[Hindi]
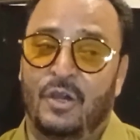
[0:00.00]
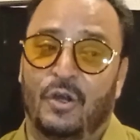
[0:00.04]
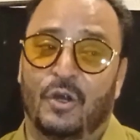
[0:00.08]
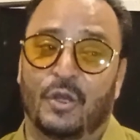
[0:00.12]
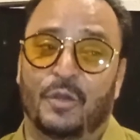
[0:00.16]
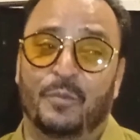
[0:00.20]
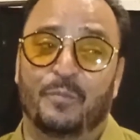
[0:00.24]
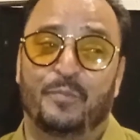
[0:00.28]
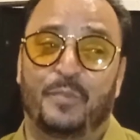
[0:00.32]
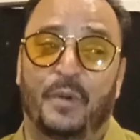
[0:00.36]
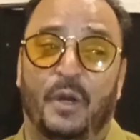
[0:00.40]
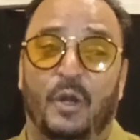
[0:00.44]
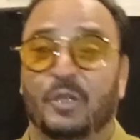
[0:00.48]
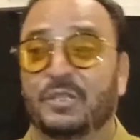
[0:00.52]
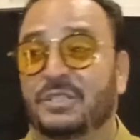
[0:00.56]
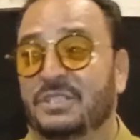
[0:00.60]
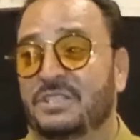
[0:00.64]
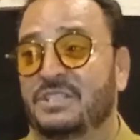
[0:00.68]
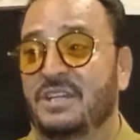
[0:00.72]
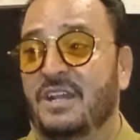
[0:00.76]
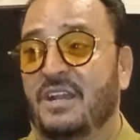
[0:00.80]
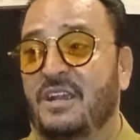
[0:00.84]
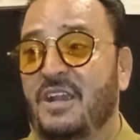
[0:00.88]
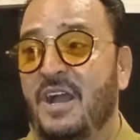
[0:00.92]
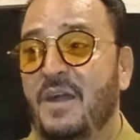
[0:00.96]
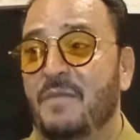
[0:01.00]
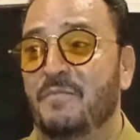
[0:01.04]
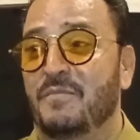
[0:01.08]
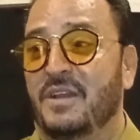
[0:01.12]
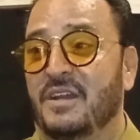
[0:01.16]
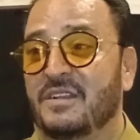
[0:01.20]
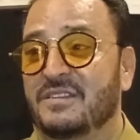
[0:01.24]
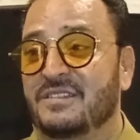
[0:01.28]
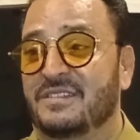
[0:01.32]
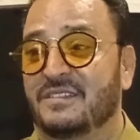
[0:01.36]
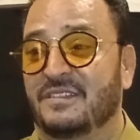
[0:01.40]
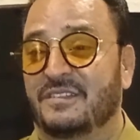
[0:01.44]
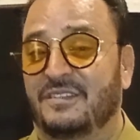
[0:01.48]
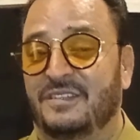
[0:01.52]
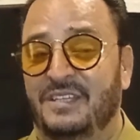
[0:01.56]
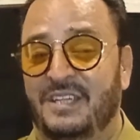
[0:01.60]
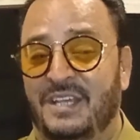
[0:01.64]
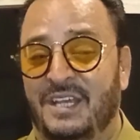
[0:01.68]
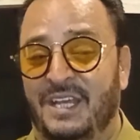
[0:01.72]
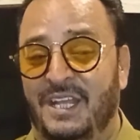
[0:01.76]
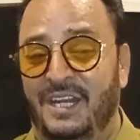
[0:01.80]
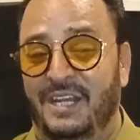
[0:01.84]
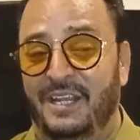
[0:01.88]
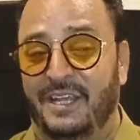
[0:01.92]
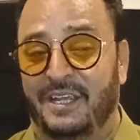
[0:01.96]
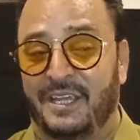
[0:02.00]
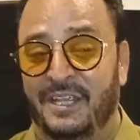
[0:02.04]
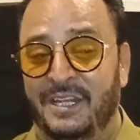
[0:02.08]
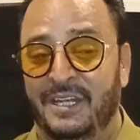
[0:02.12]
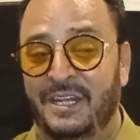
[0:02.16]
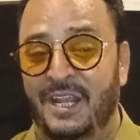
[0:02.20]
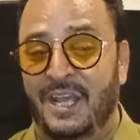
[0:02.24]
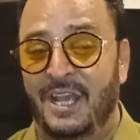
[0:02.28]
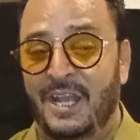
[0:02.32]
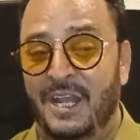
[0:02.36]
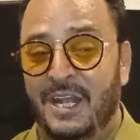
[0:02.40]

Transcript: और बहुत अच्छा काम कर सकते हैं लेकिन